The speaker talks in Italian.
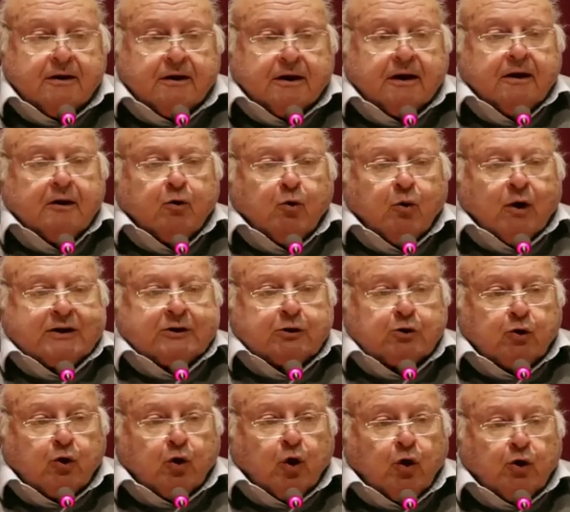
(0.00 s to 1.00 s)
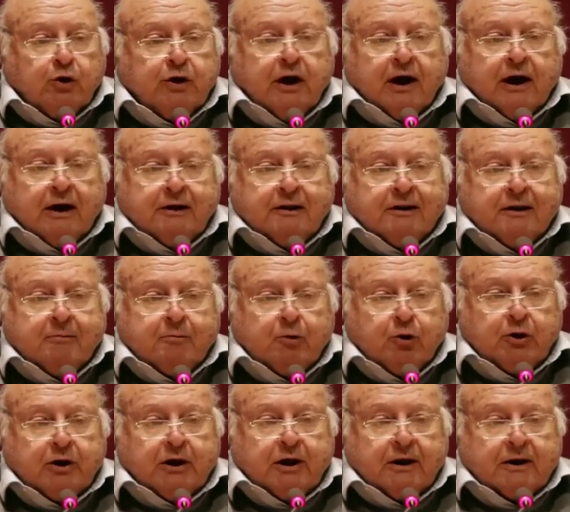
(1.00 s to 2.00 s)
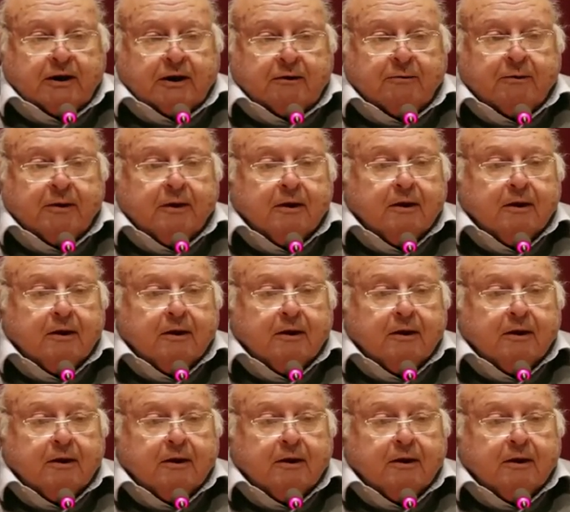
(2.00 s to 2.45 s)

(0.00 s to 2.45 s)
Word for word: che il quattro con ha il timoniere.